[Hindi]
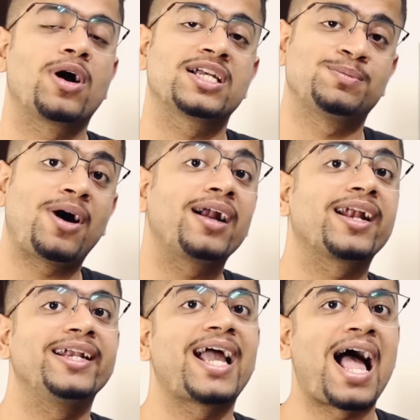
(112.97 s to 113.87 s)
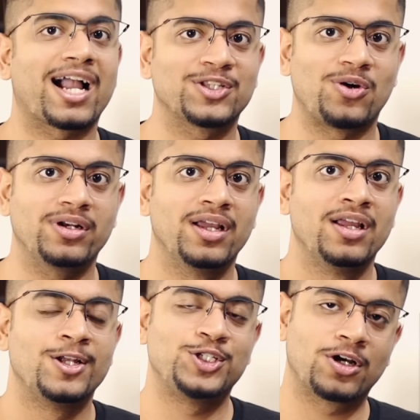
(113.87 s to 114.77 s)
होगा स्मार्ट इंडिया हैकाथॉन
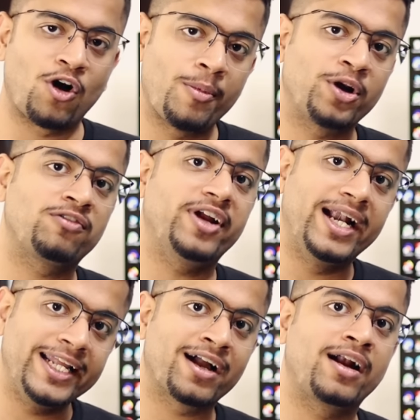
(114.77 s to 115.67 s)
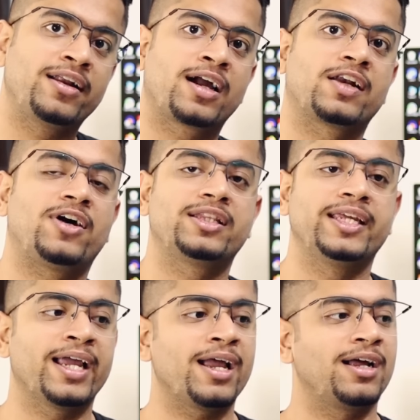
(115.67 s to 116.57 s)
जो गवर्नमेंट ऑफ इंडिया कंडक्ट
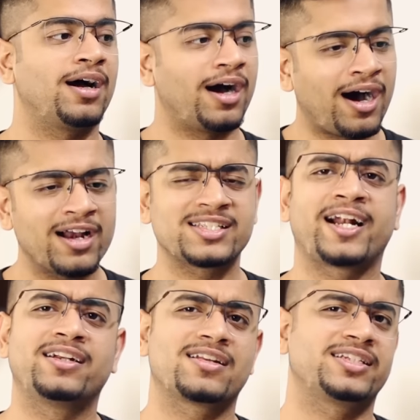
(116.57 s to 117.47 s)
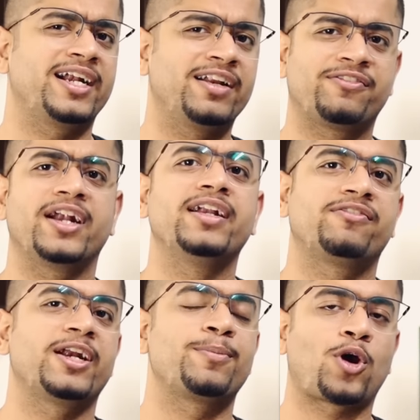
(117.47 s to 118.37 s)
करवाती है हर सेक्टर से डिफरेंट
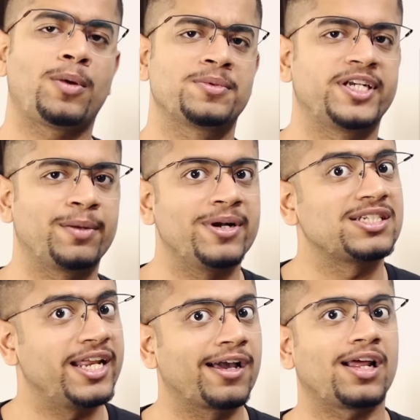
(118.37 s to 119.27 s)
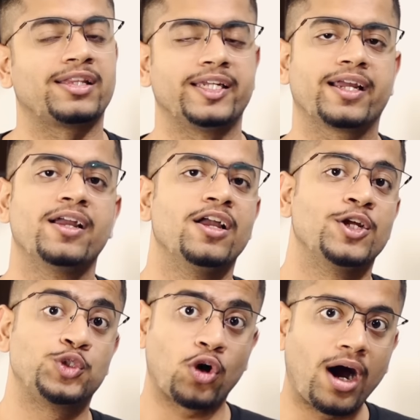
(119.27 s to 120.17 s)
डिफरेंट प्रॉब्लम स्टेटमेंट्स लेकर आती है
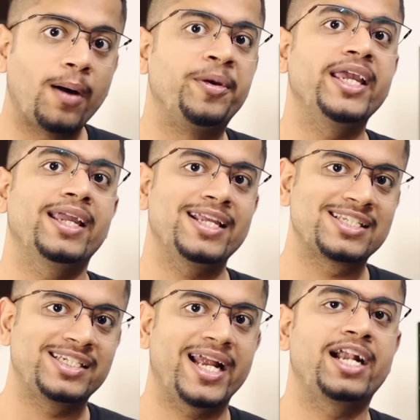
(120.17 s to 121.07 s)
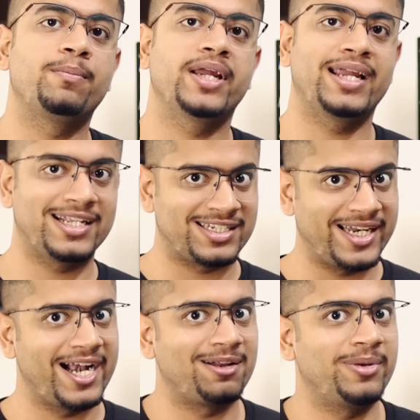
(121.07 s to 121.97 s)
जो अभी इस स्टेट में इस
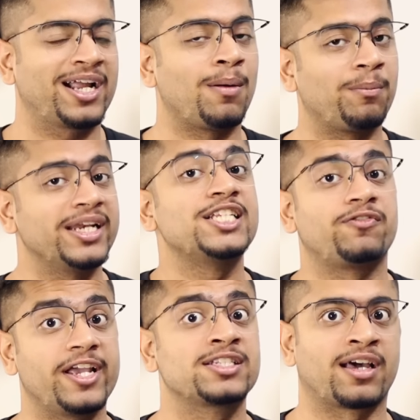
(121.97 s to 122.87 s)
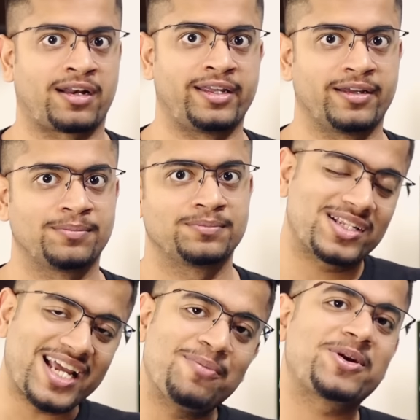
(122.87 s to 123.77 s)
डेट में कंपनीज फेस कर रही हैं और
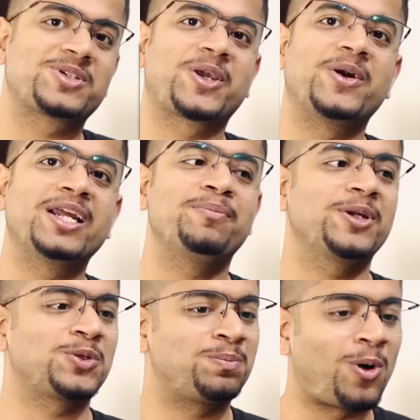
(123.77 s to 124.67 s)
साइबर सिक्योरिटी में तो